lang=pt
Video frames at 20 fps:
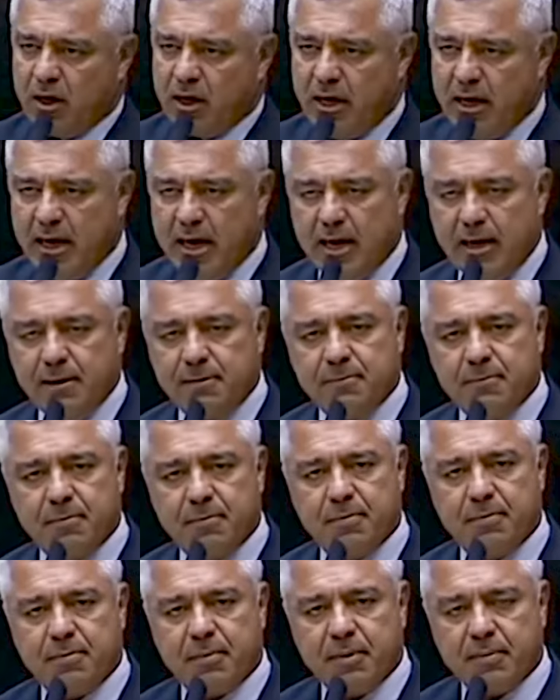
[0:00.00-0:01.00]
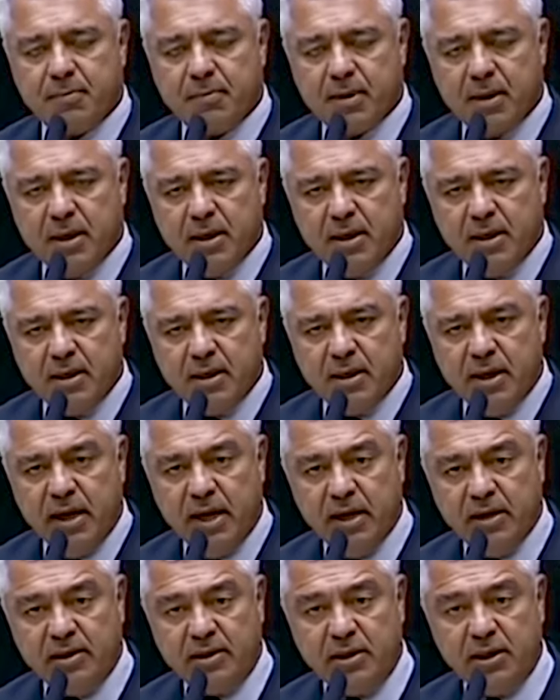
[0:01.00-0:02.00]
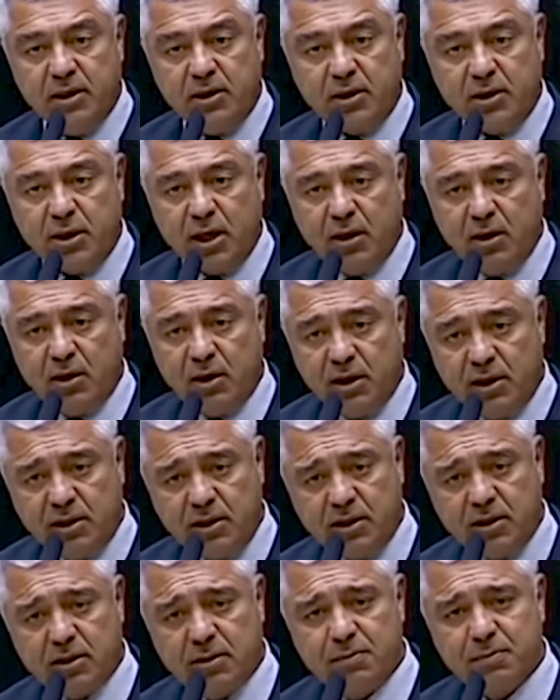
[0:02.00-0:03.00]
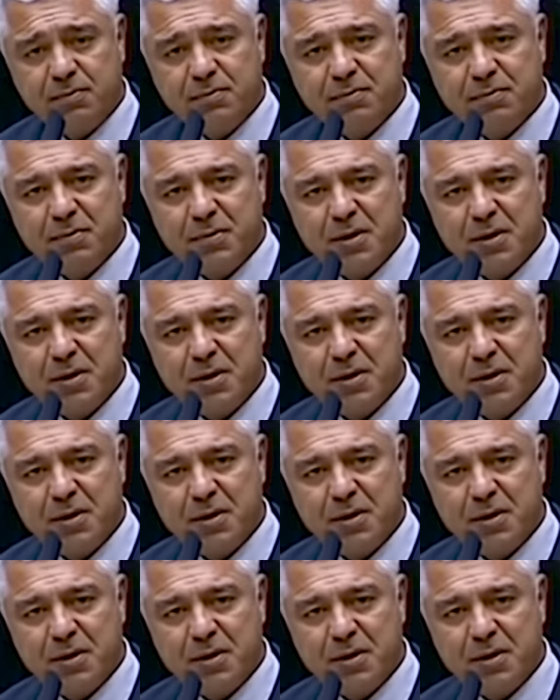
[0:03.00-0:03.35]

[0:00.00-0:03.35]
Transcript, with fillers: vida nacional. Reforça a nossa